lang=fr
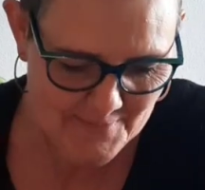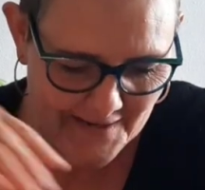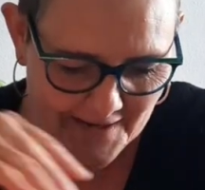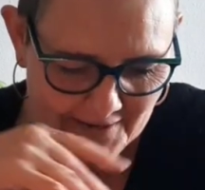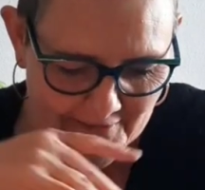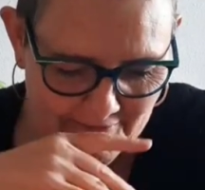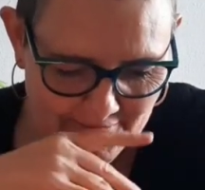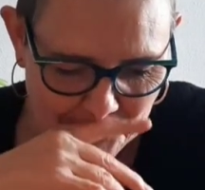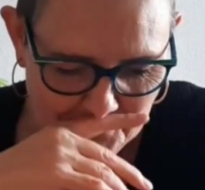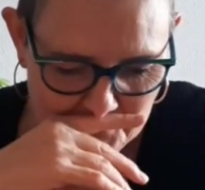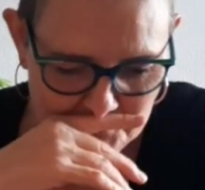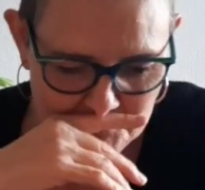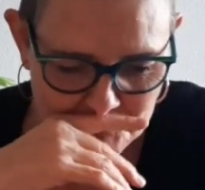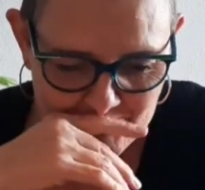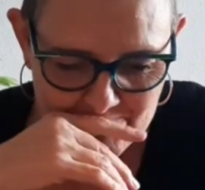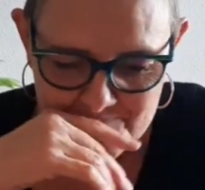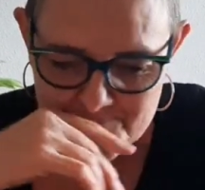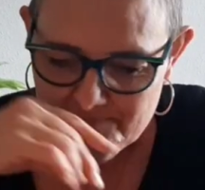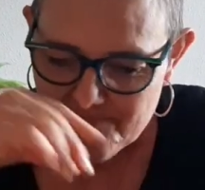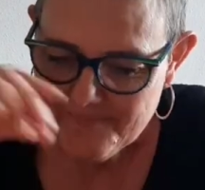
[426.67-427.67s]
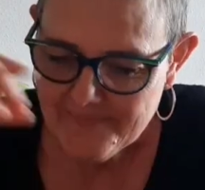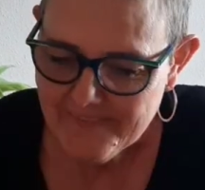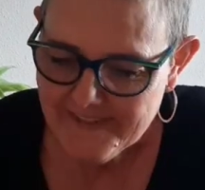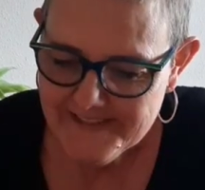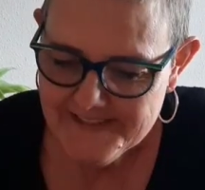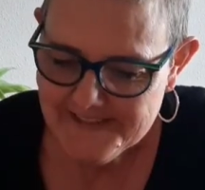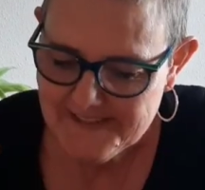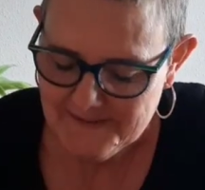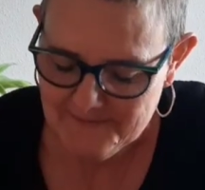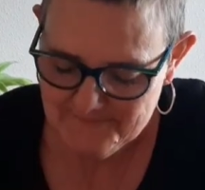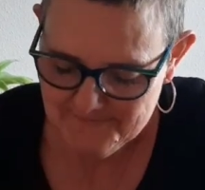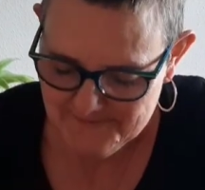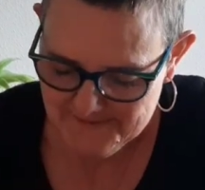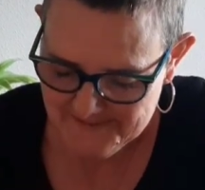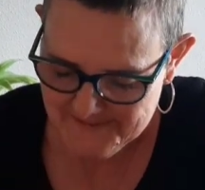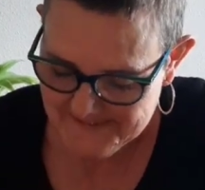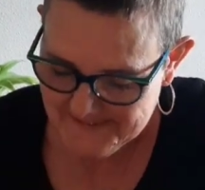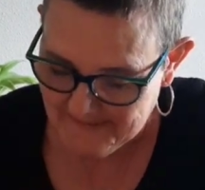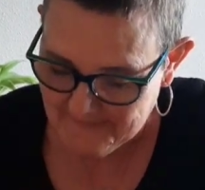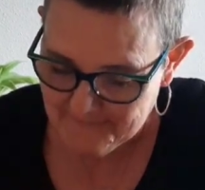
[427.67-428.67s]
Bref
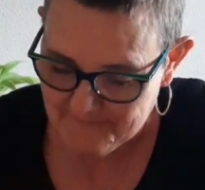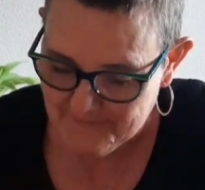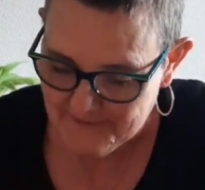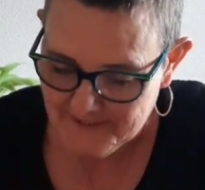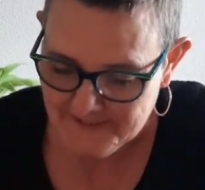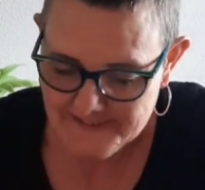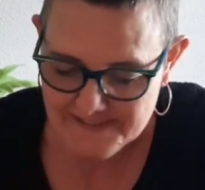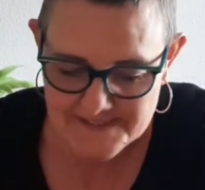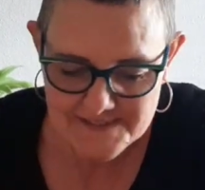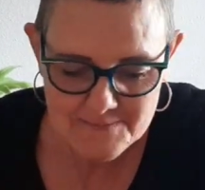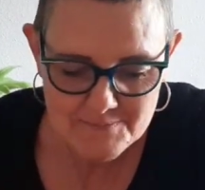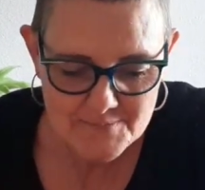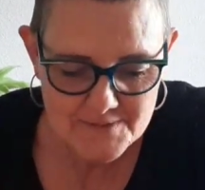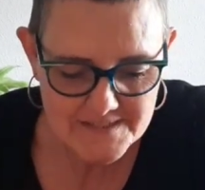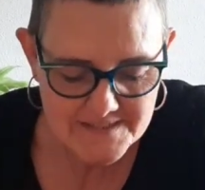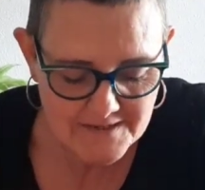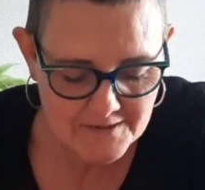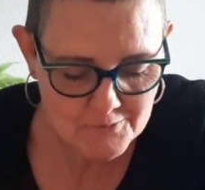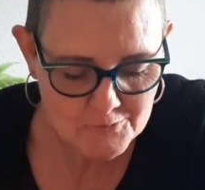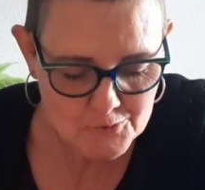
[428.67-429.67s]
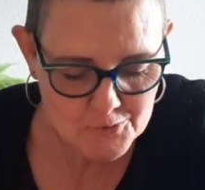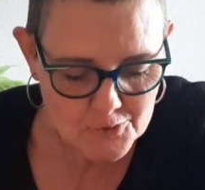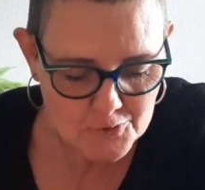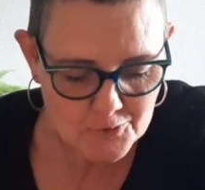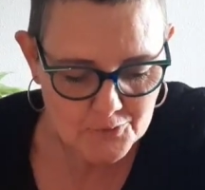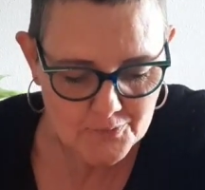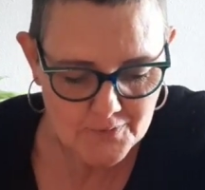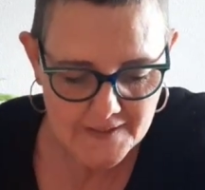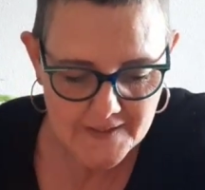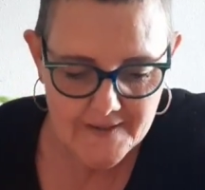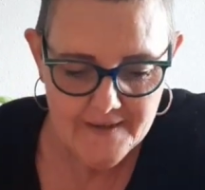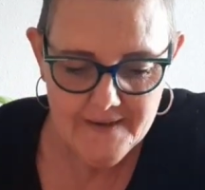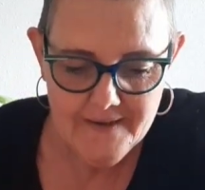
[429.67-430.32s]
ça me fait, rire, c'est bizarre aujourd'hui.